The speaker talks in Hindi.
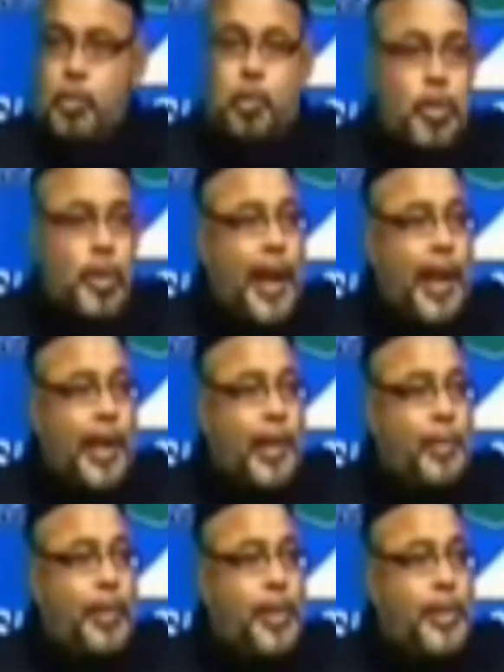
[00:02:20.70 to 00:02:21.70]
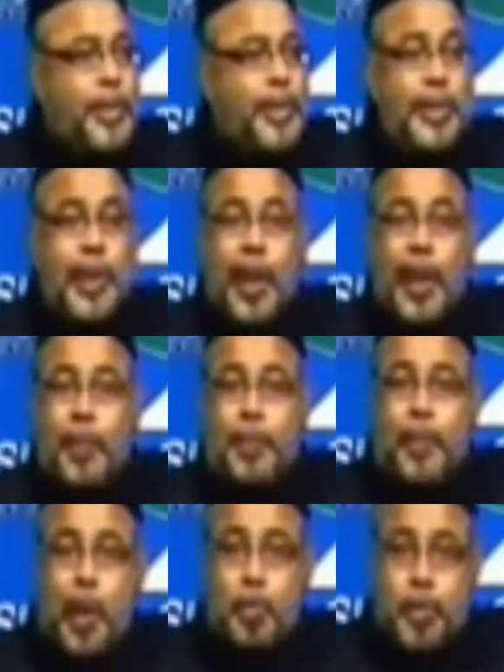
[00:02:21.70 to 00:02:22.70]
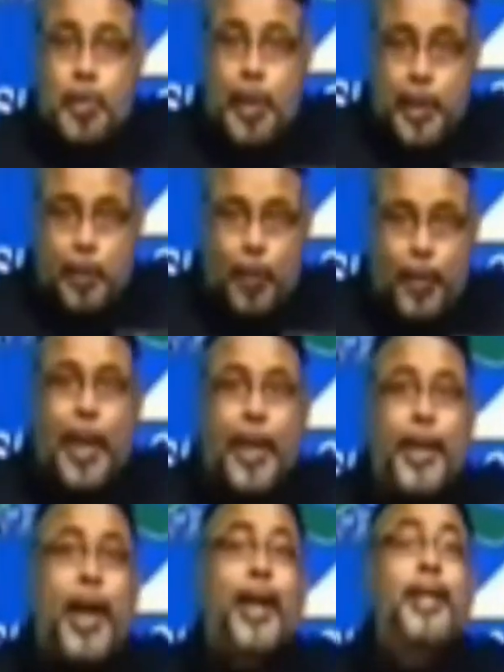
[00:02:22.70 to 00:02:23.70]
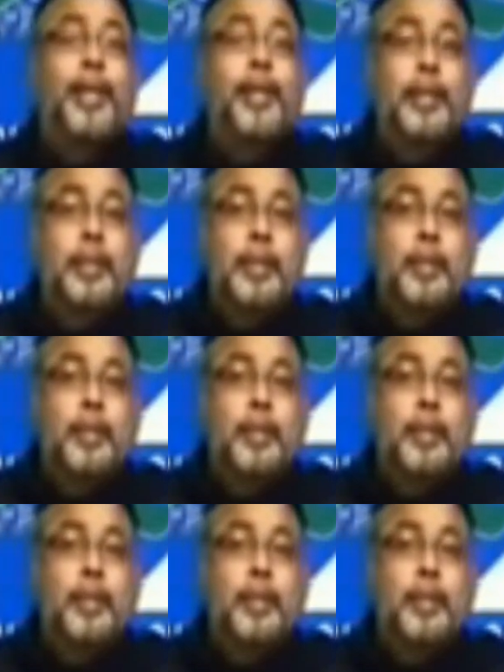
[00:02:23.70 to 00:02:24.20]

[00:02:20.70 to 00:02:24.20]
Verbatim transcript: दूसरी जानब यजीद की खराबियां और हुसैन के फजाइल आ रहे हैं